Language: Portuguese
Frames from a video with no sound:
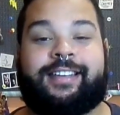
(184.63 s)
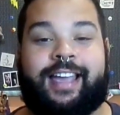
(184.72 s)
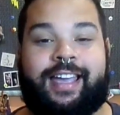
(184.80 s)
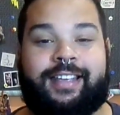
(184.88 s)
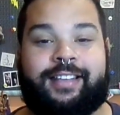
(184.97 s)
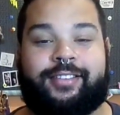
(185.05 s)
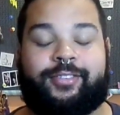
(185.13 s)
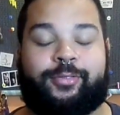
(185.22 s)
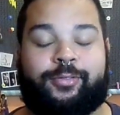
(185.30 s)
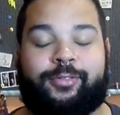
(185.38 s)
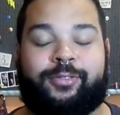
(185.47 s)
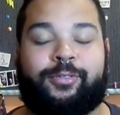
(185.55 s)
E é
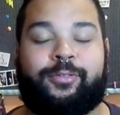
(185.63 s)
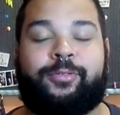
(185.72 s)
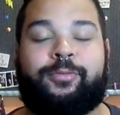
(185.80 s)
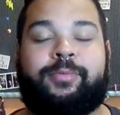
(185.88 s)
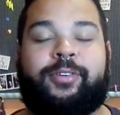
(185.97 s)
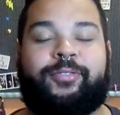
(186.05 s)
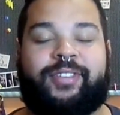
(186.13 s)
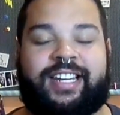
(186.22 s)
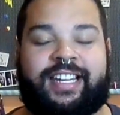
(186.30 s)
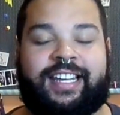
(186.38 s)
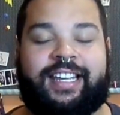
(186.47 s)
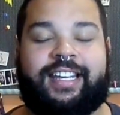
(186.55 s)
isso uma
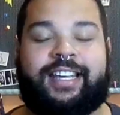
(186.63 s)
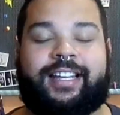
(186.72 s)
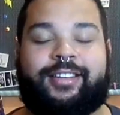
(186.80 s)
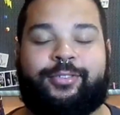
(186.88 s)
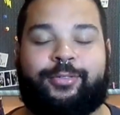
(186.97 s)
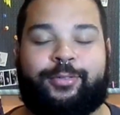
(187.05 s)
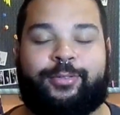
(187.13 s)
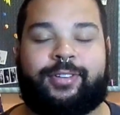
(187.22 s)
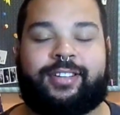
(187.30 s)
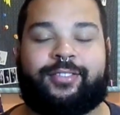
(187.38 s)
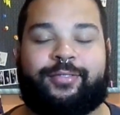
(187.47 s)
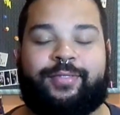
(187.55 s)
ovelhinha,
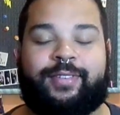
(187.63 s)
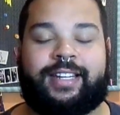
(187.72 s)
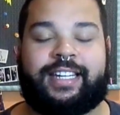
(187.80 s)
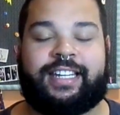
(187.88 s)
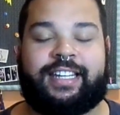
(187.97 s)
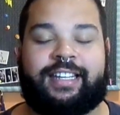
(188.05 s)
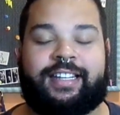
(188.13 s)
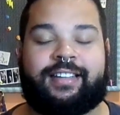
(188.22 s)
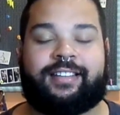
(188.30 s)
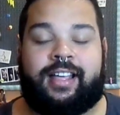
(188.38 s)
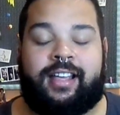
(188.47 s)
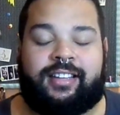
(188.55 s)
duas
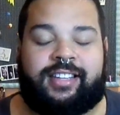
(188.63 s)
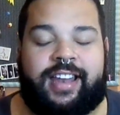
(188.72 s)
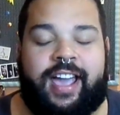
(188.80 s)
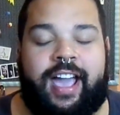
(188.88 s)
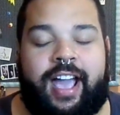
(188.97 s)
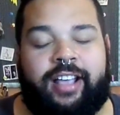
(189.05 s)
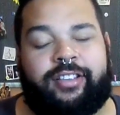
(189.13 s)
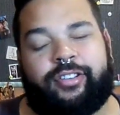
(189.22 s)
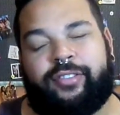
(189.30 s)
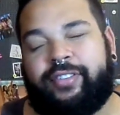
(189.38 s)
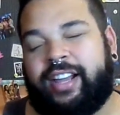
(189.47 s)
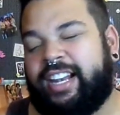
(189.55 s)
ovelhinhas, três
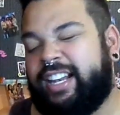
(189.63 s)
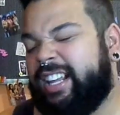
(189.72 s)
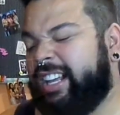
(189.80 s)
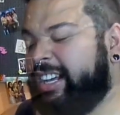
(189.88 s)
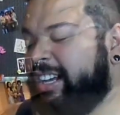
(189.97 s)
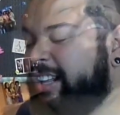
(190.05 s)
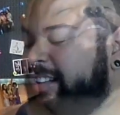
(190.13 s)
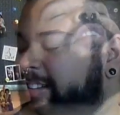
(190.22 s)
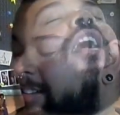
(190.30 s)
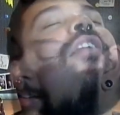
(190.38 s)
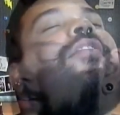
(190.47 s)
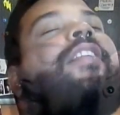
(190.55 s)

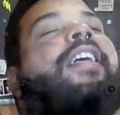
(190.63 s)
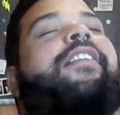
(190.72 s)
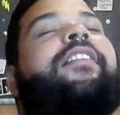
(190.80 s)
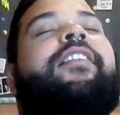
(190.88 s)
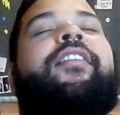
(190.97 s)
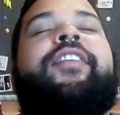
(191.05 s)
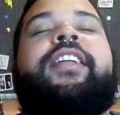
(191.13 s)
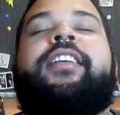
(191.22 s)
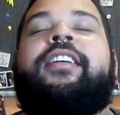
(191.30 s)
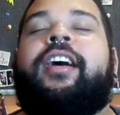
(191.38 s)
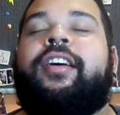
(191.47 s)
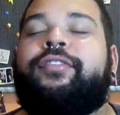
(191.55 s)
ovelhinhas.
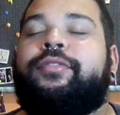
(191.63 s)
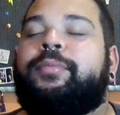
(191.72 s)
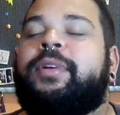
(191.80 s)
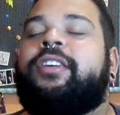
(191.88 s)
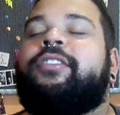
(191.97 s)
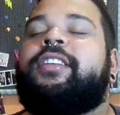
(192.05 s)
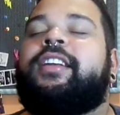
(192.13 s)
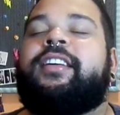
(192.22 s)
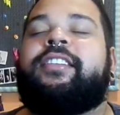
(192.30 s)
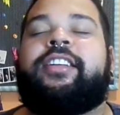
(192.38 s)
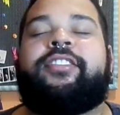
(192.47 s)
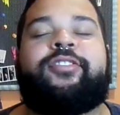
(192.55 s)

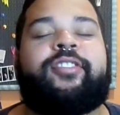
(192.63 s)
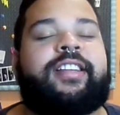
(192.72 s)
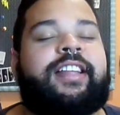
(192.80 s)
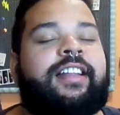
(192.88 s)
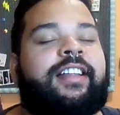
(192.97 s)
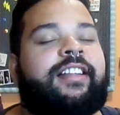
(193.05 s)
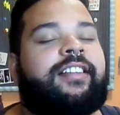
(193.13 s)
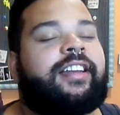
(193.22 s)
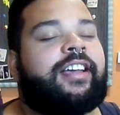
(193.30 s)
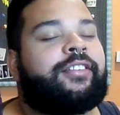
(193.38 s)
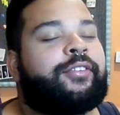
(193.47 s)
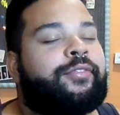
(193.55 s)

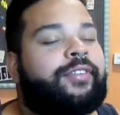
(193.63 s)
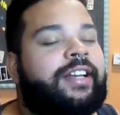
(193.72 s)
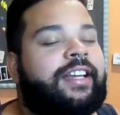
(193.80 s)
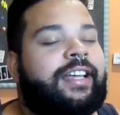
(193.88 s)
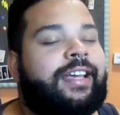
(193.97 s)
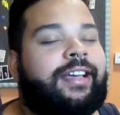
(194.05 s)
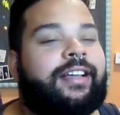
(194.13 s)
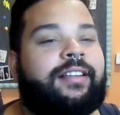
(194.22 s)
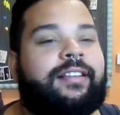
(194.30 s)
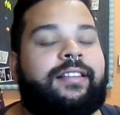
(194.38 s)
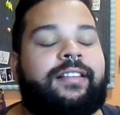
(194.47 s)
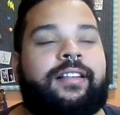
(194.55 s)
99.383
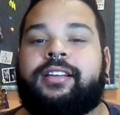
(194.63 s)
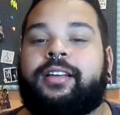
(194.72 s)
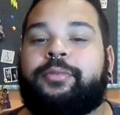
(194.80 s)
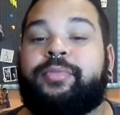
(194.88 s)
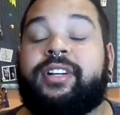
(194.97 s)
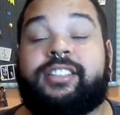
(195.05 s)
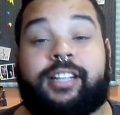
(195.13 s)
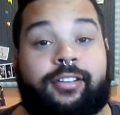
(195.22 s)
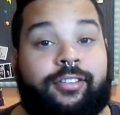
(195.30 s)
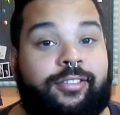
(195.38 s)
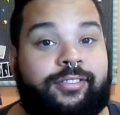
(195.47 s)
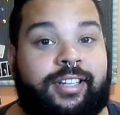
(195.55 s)
ovelhinhas. Perdi a
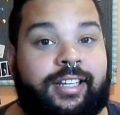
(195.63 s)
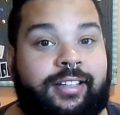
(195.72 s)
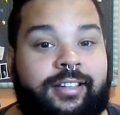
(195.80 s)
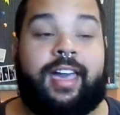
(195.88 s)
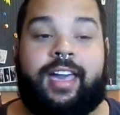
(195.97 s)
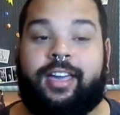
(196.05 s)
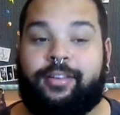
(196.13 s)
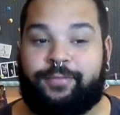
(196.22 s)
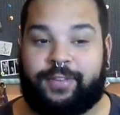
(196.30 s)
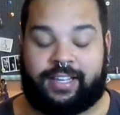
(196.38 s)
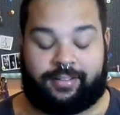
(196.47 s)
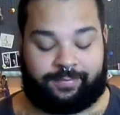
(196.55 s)
conta.
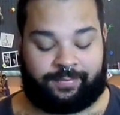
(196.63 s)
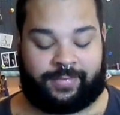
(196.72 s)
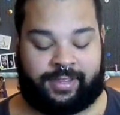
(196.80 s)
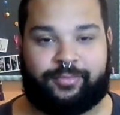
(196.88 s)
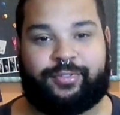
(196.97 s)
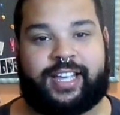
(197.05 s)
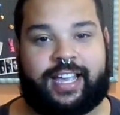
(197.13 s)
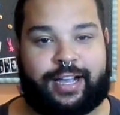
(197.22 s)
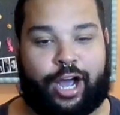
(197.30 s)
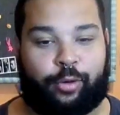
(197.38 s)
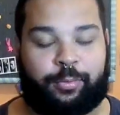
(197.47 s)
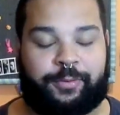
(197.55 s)
Enfim, fiquei
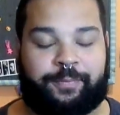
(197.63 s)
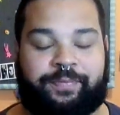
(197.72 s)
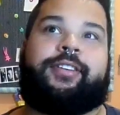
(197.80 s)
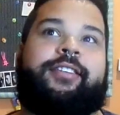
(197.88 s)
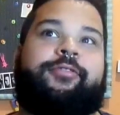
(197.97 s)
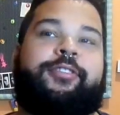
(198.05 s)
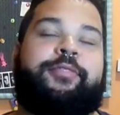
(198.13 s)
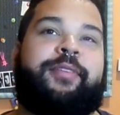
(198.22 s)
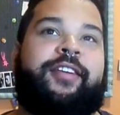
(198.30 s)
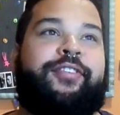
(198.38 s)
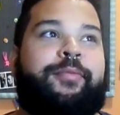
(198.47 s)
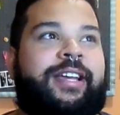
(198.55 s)
calmo. O que
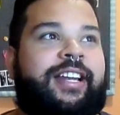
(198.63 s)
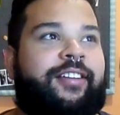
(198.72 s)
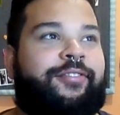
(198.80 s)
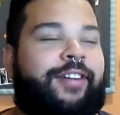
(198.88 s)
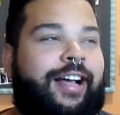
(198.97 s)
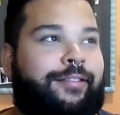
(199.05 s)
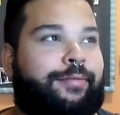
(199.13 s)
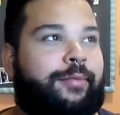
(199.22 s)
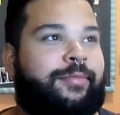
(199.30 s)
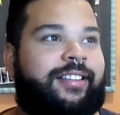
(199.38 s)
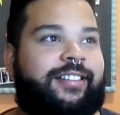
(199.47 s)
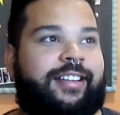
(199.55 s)
minha família faz para
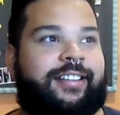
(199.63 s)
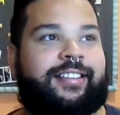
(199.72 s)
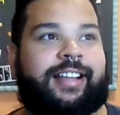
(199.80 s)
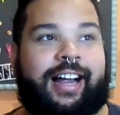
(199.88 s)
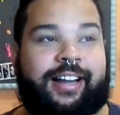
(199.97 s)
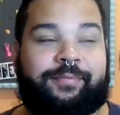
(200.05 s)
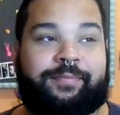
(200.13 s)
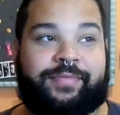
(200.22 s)
me estressar?